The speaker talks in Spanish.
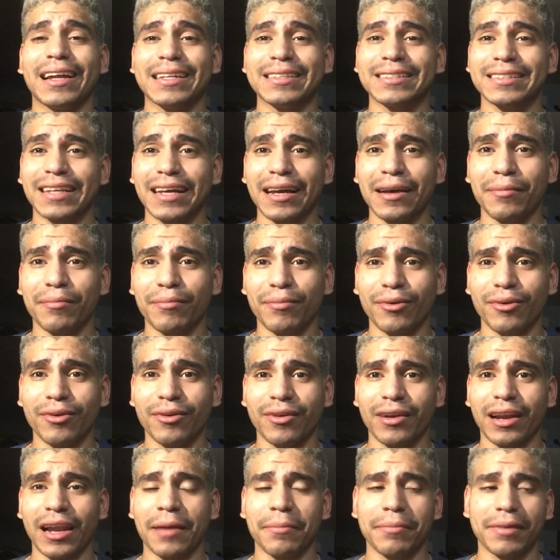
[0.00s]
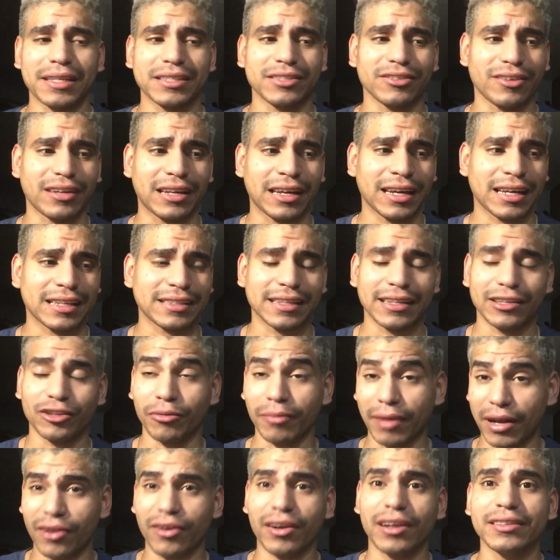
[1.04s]
Gracias por las personas que se
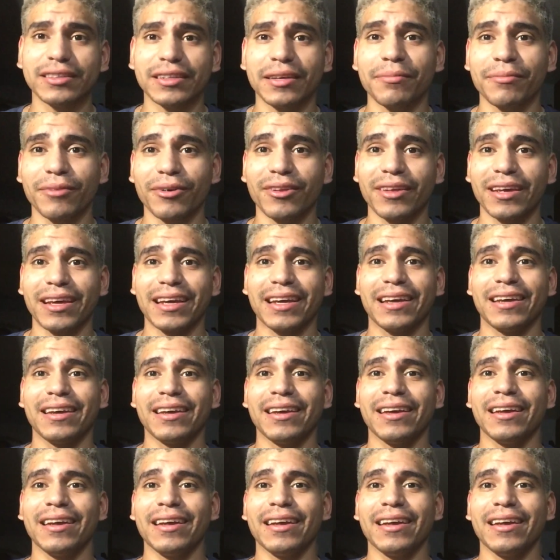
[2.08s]
tomaron el tiempo de